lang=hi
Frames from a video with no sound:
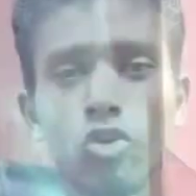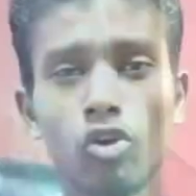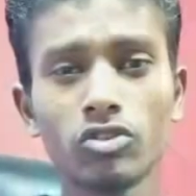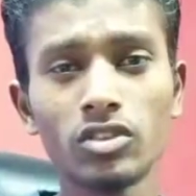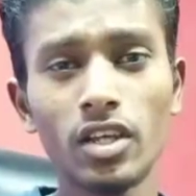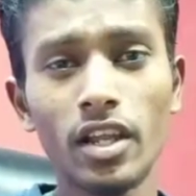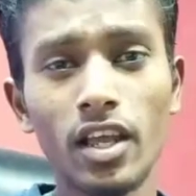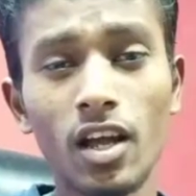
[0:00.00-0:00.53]

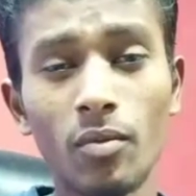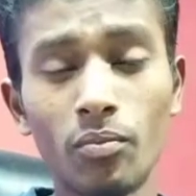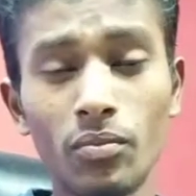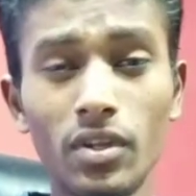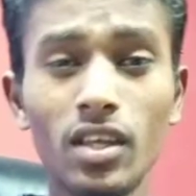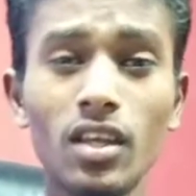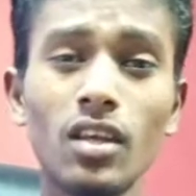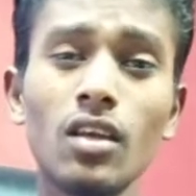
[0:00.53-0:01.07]
लॉन्च करेगा
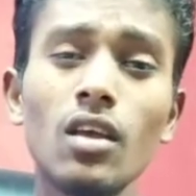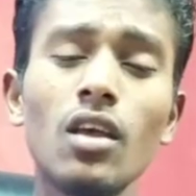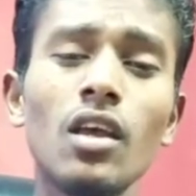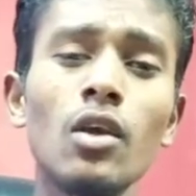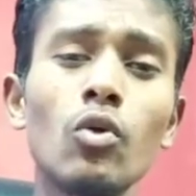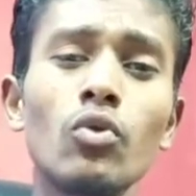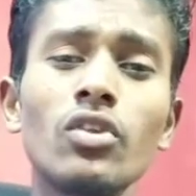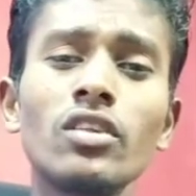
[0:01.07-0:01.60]
अपने
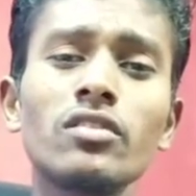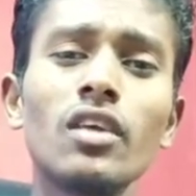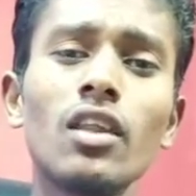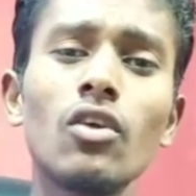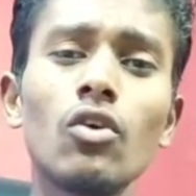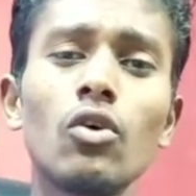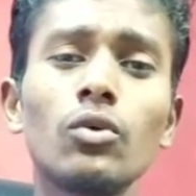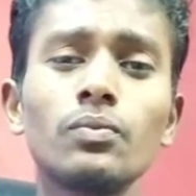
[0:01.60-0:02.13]
उन्नीस
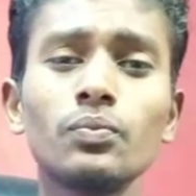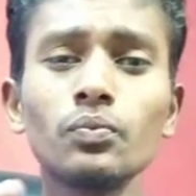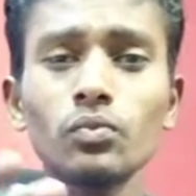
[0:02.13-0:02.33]
तारीख को